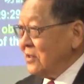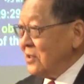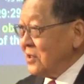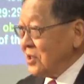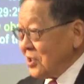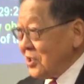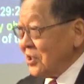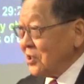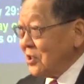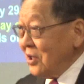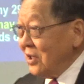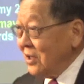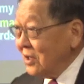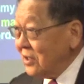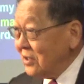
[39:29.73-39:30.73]
是。
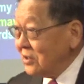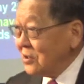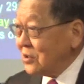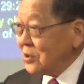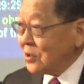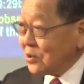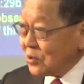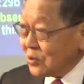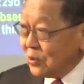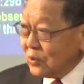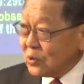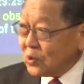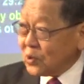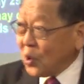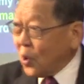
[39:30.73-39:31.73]

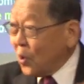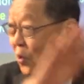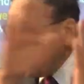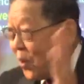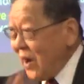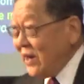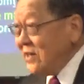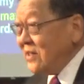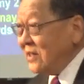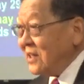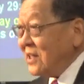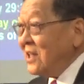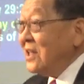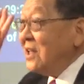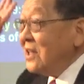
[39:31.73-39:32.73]
重温
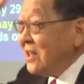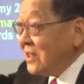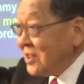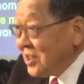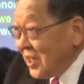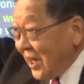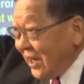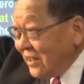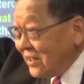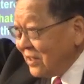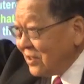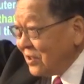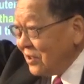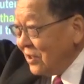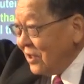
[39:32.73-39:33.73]
以前
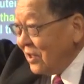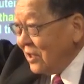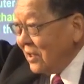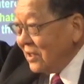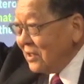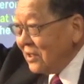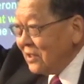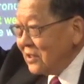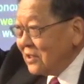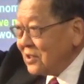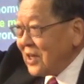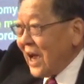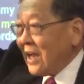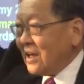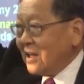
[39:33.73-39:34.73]

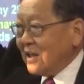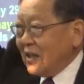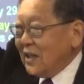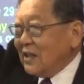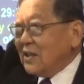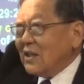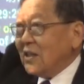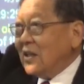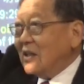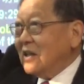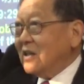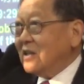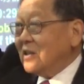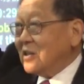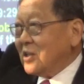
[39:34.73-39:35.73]
在各
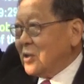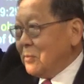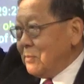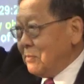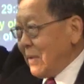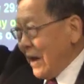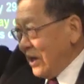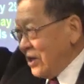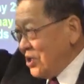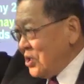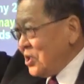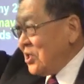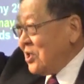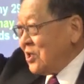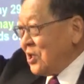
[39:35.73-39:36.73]
每一
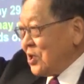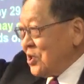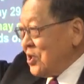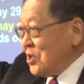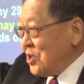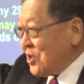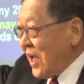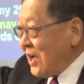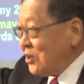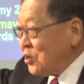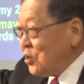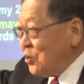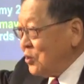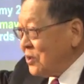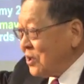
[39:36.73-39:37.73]
次的信息当
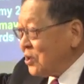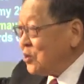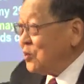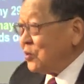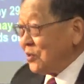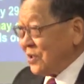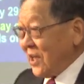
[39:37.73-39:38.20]
中的重